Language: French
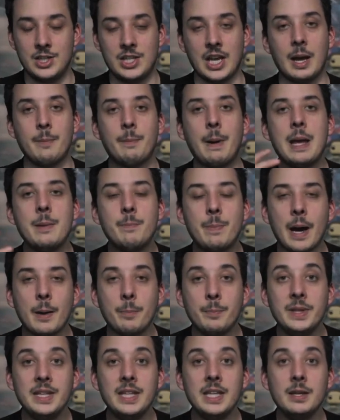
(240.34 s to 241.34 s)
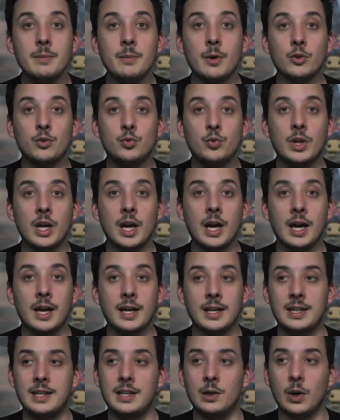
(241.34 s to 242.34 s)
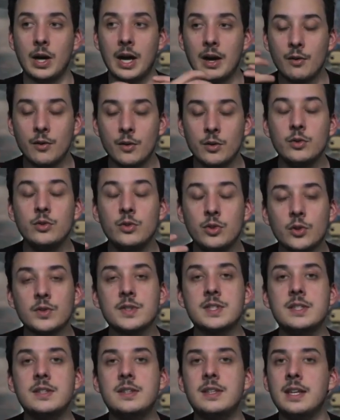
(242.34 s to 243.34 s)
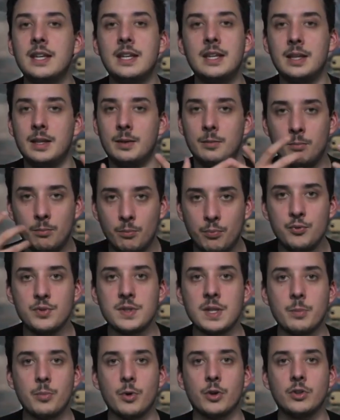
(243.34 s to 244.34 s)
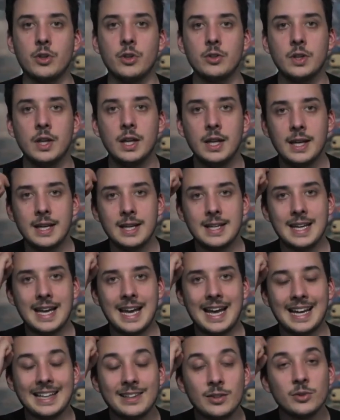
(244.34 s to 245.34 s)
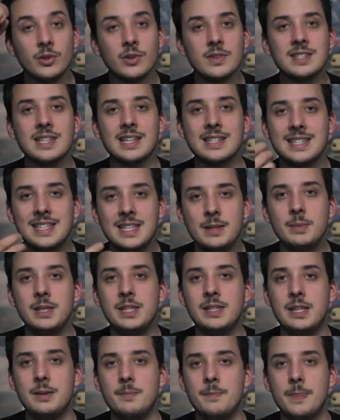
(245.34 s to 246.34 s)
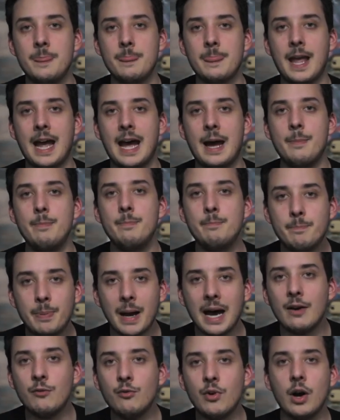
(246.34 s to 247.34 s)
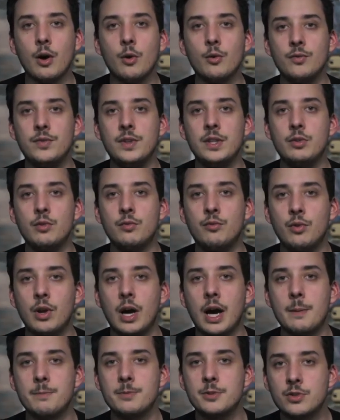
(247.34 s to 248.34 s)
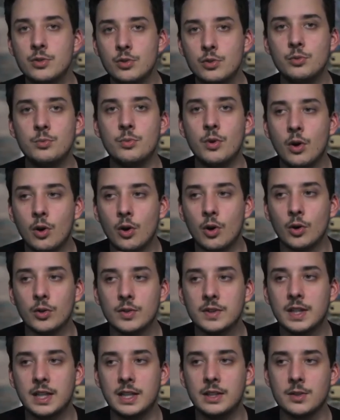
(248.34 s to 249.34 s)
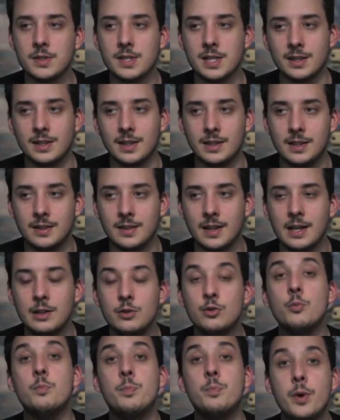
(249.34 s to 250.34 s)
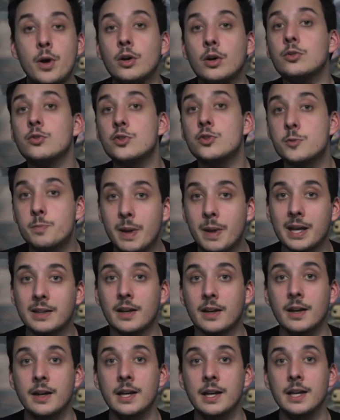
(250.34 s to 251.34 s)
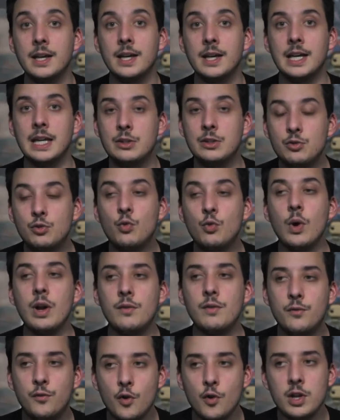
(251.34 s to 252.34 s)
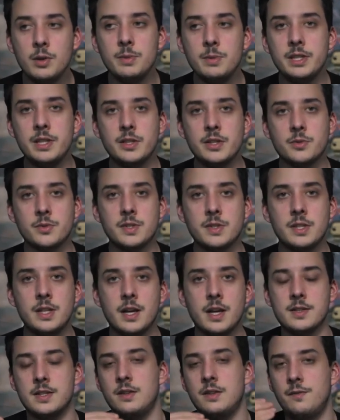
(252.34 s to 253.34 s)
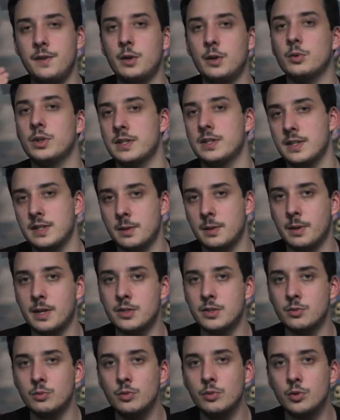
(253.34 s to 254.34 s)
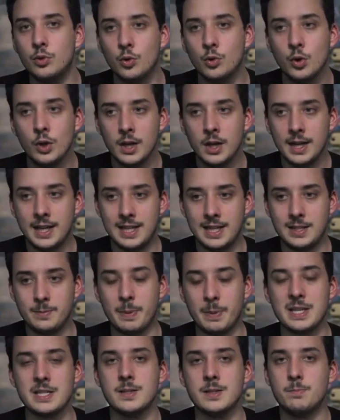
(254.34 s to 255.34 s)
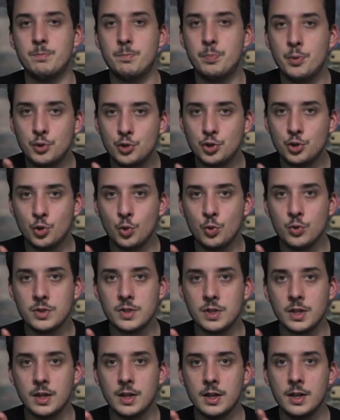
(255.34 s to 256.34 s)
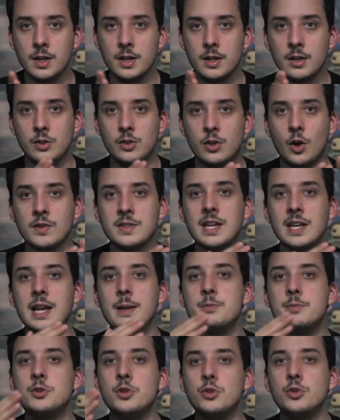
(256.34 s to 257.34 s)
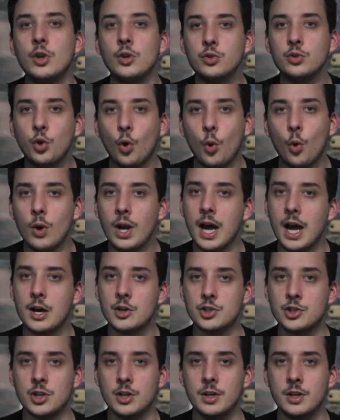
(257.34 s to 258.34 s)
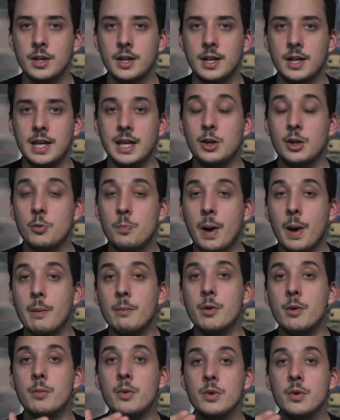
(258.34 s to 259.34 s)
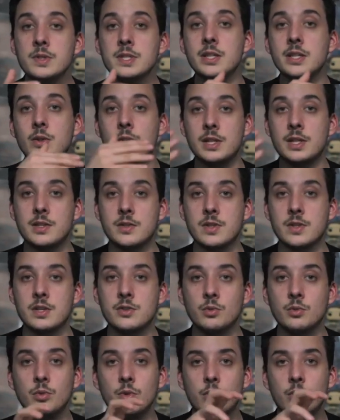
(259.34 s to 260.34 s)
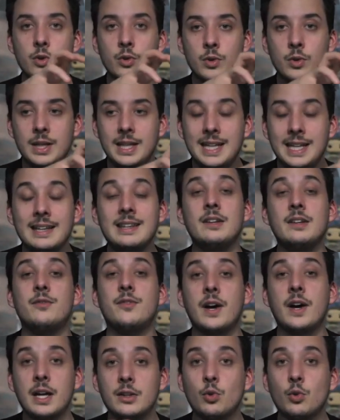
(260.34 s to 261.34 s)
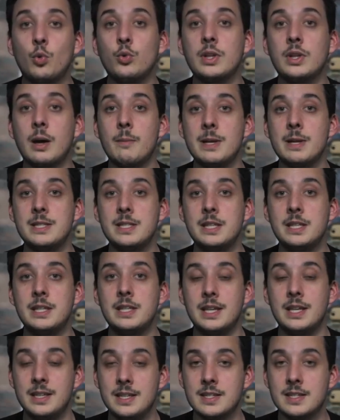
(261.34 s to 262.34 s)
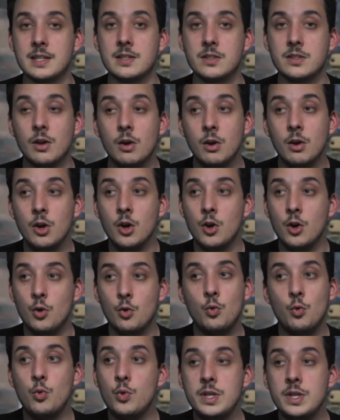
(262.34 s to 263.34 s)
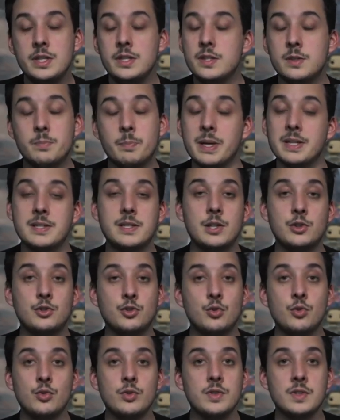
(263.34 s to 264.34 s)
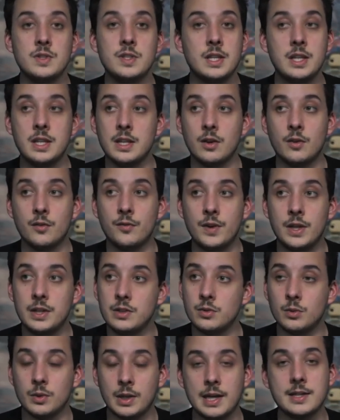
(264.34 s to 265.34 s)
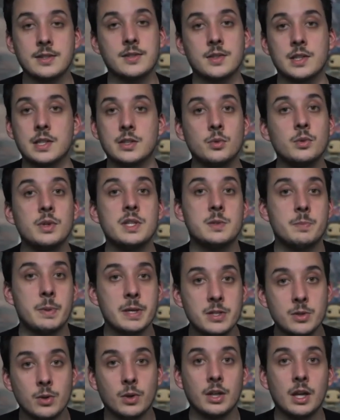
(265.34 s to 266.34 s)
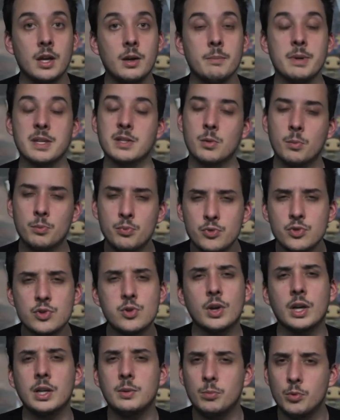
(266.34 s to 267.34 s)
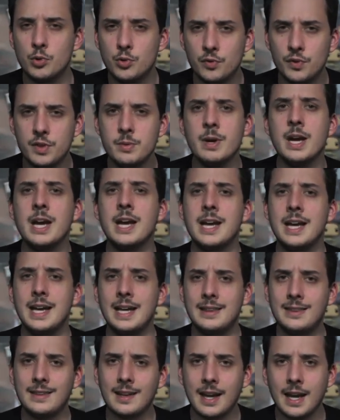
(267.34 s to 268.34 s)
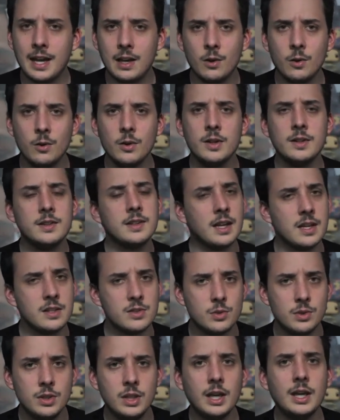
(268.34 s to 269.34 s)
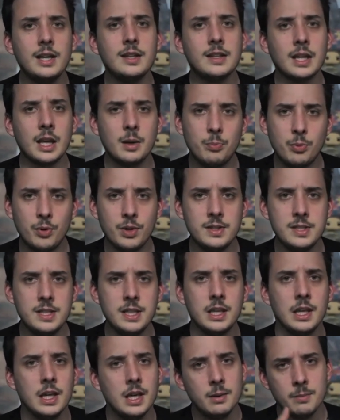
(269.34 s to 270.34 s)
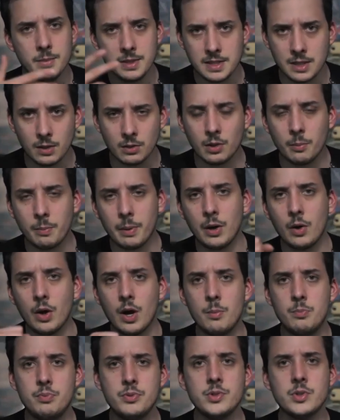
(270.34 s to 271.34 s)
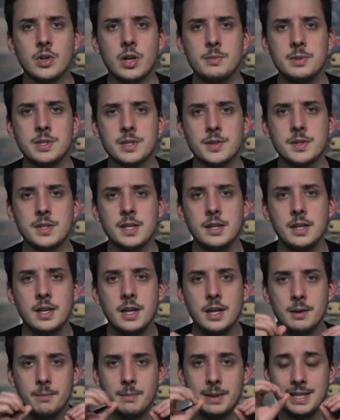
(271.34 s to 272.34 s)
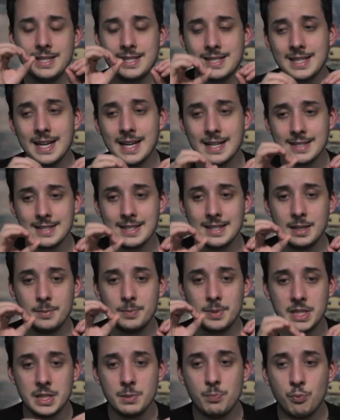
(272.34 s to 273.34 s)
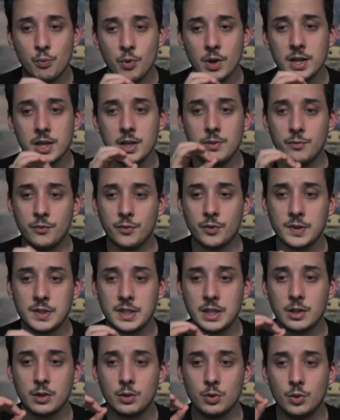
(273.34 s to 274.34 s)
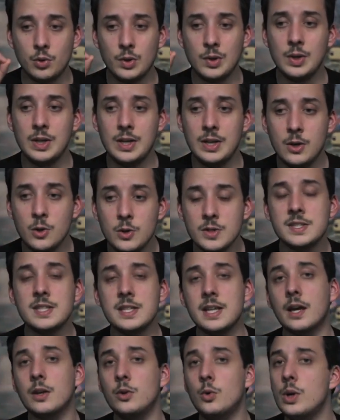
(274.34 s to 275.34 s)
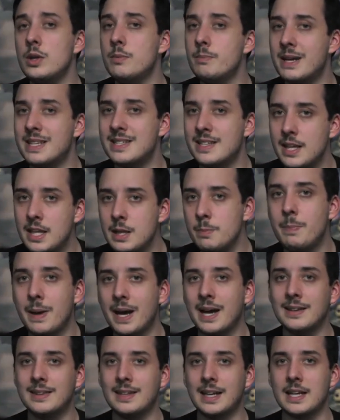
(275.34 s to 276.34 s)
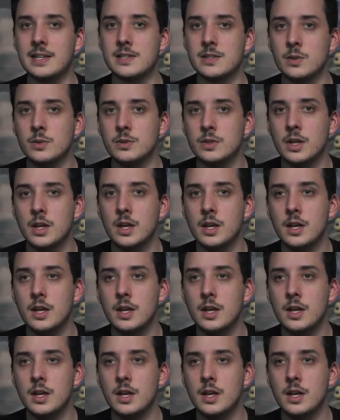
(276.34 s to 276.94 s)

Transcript: dirais pas éparpillée, mais en tout cas qui aura une densité plus importante, elle a tendance à se limiter à ne pas avoir envie de vouloir absolument rentrer dans certains détails, de peur de se perdre. Et du coup, elle veut limiter son scénar, ce qui fait qu'on a cette impression qu'il se passe peu de choses dans un laps de temps trop large. Et que par moments, ça donne la sensation qu'il y a des vrais trous dramatiques, qu'il y a des instants où il se passe des choses et en fait on a la sensation qu'il se passe rien parce qu'en plus le rythme du film est très lent, très onirique, très poétique. Mais ça on en parlera plus dans la mise en scène. Mais ça c'est des petits points qui me font dire que le scénario a une base hyper intéressante,